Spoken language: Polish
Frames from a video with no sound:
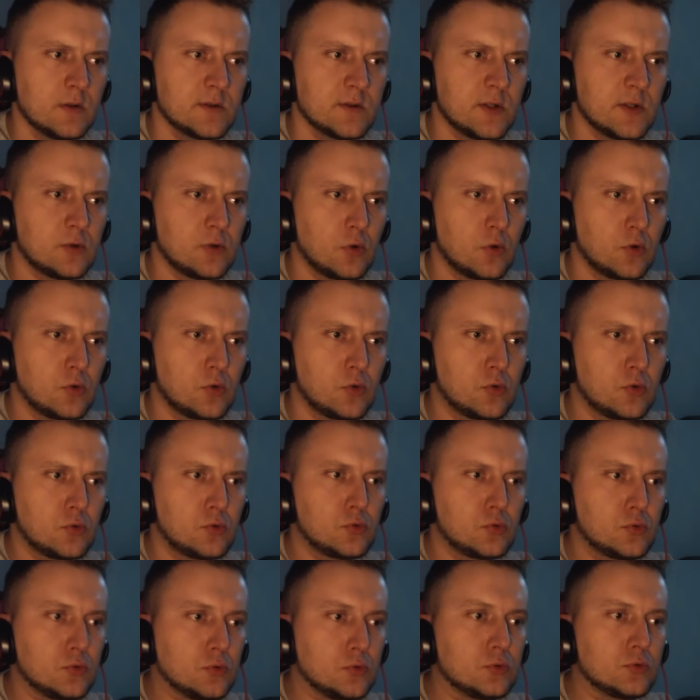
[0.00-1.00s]
Co to
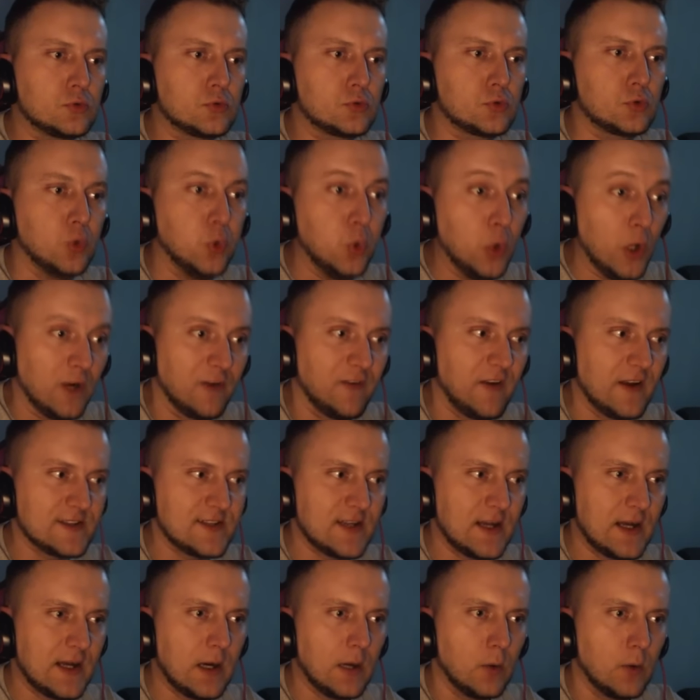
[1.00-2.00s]
kurwa
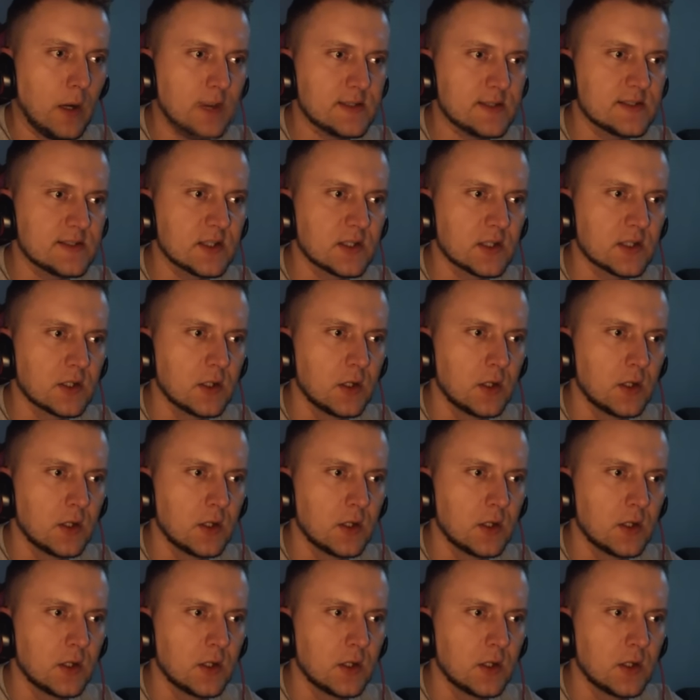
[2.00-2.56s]
za hałasy?